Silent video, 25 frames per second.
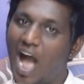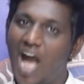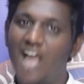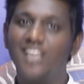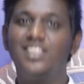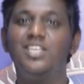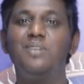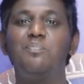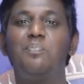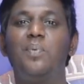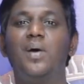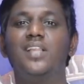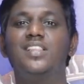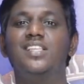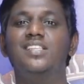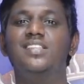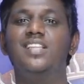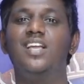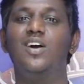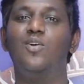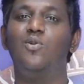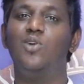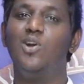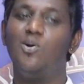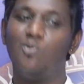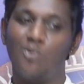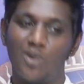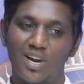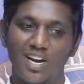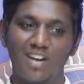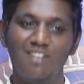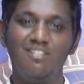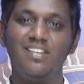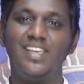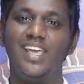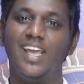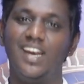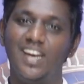அதை பார்த்துருந்தா கூட
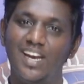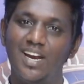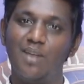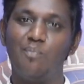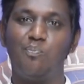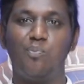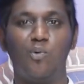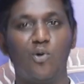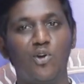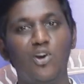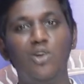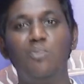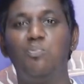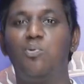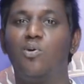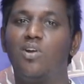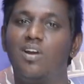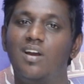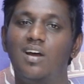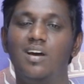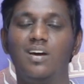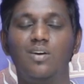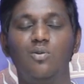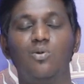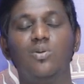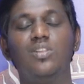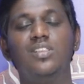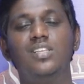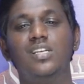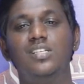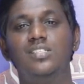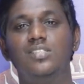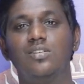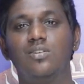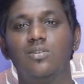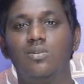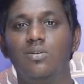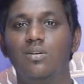ஓரளவுக்கு என்னென்ன பொருள் போடுறாங்க கூட
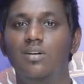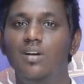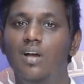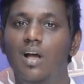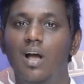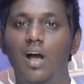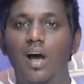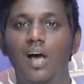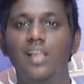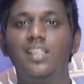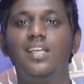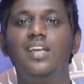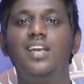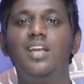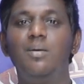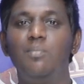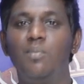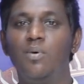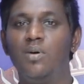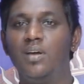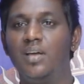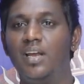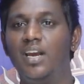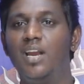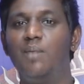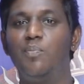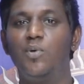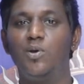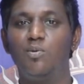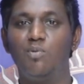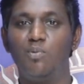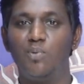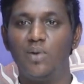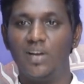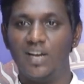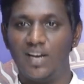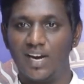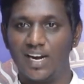தெரிஞ்சிருக்கும் அது என்ன என்ன
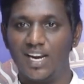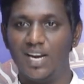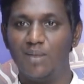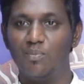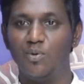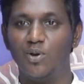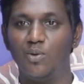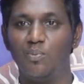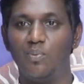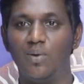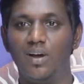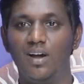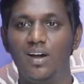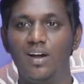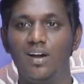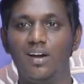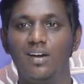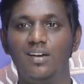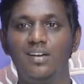பருப்பு படம் கடலை பருப்பா